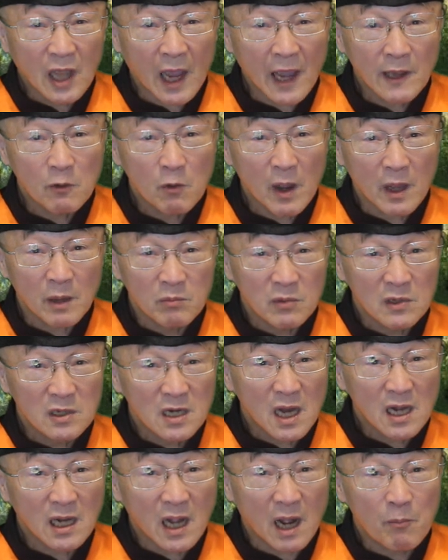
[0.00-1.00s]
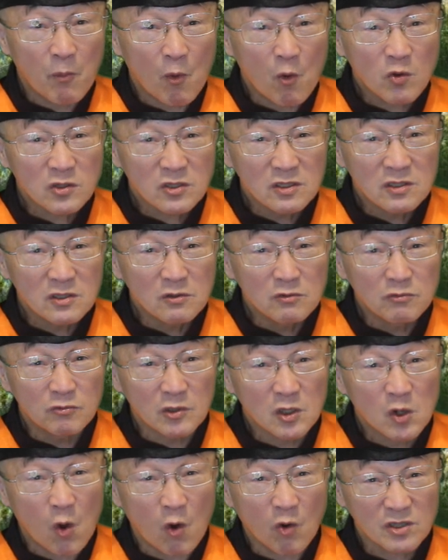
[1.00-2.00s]
台外，无人把博士论
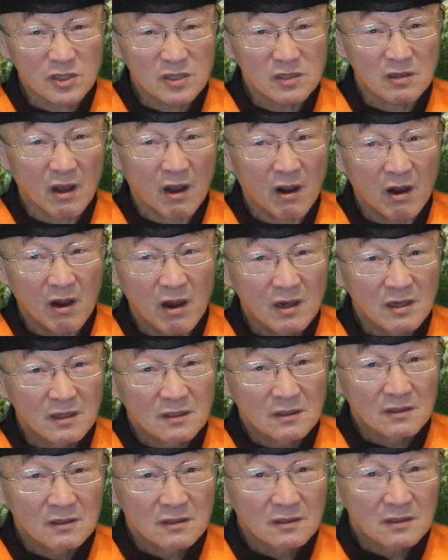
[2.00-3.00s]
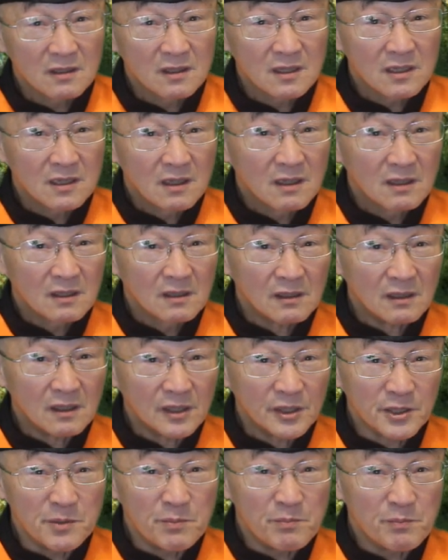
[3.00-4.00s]
文考试哈。
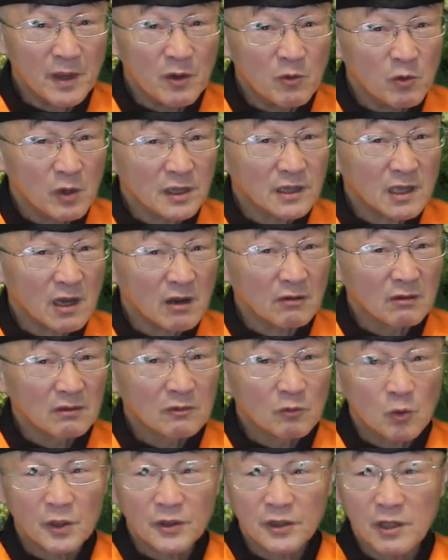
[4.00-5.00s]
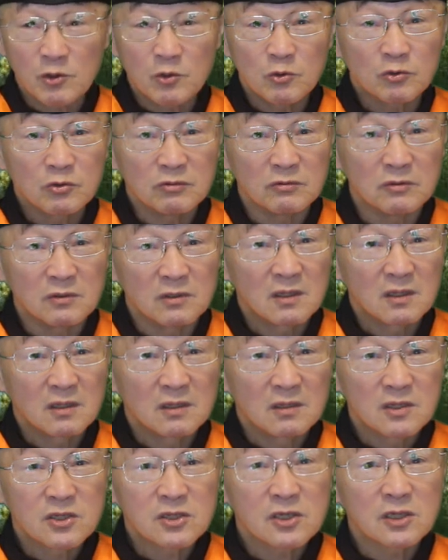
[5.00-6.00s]
影片换到换到 YouTube，
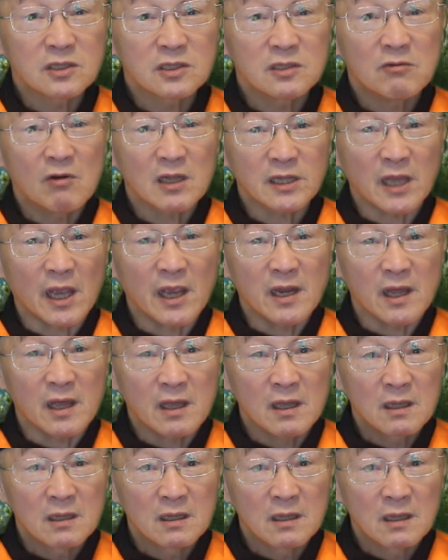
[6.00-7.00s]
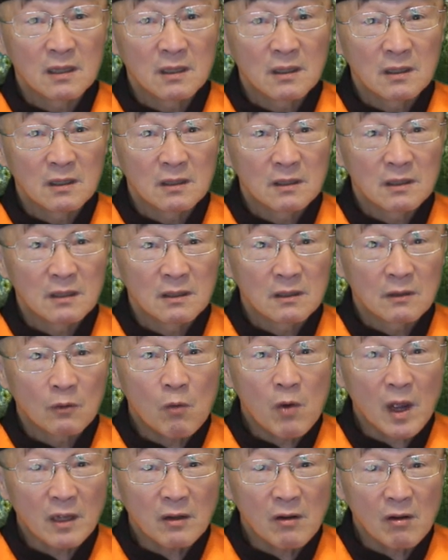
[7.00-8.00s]
小弟我第一嘞。
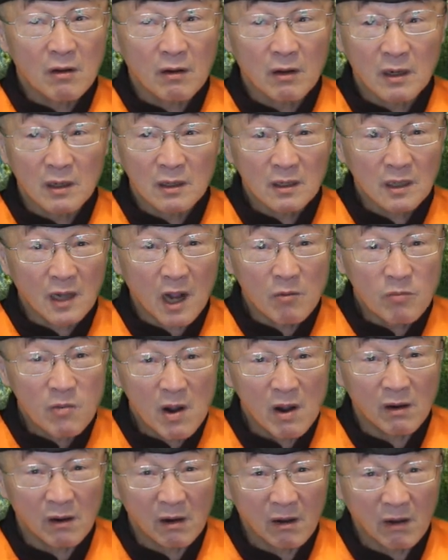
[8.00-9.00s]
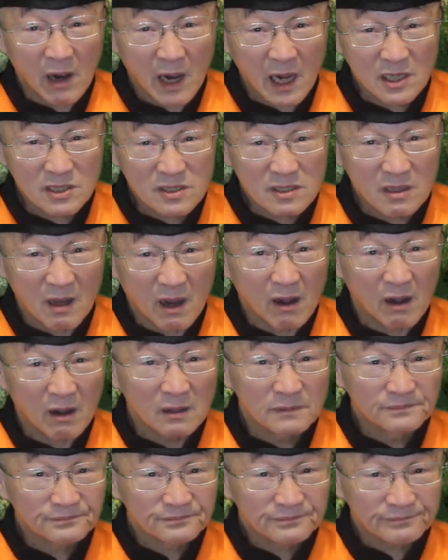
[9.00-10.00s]
外公搞不好哈，还是
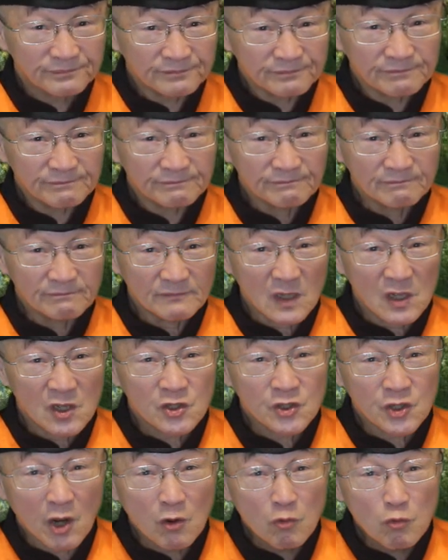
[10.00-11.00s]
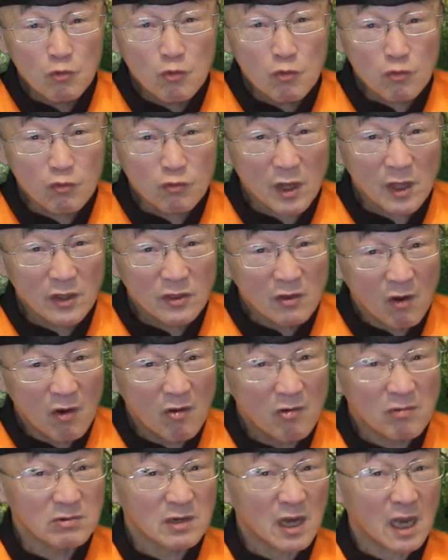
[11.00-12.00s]
哈前无古人
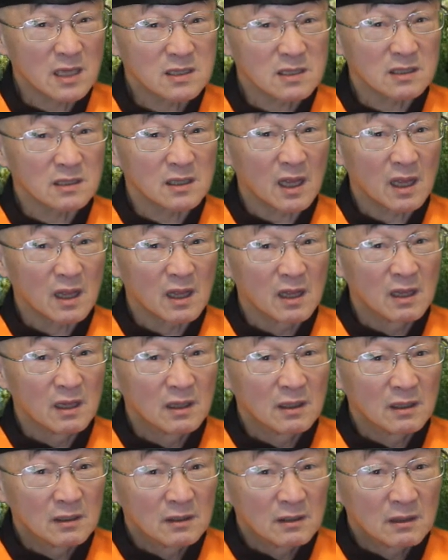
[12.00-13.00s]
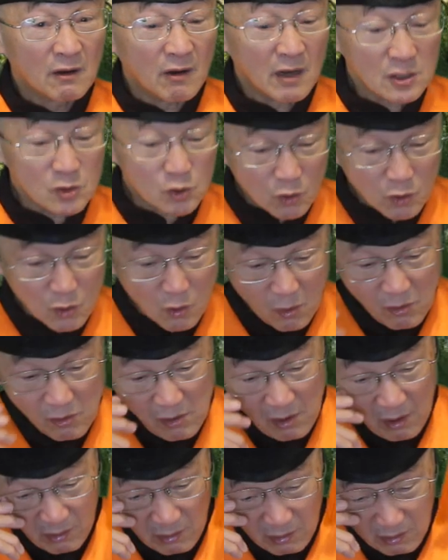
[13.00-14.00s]
后无来者了。啊，所以
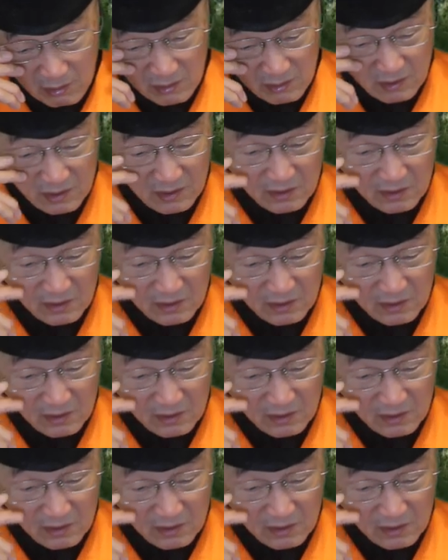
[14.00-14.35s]
讲哈，